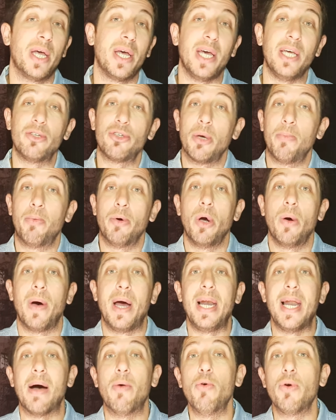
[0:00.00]
Eso después
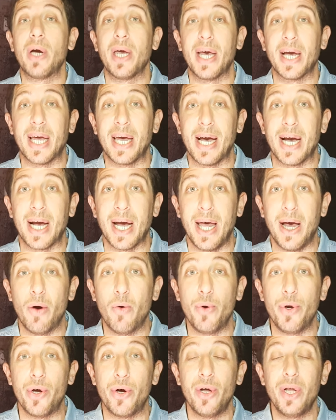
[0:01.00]
va en la búsqueda que cada
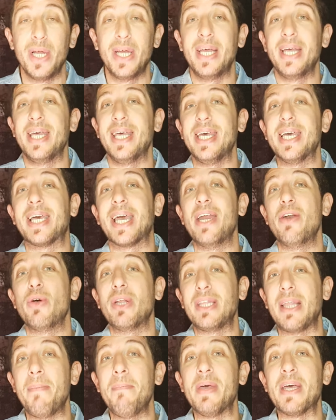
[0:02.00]
uno y que no
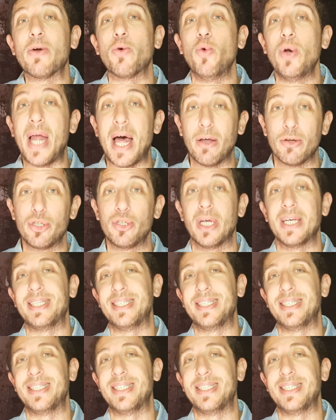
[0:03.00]
estén vinculados.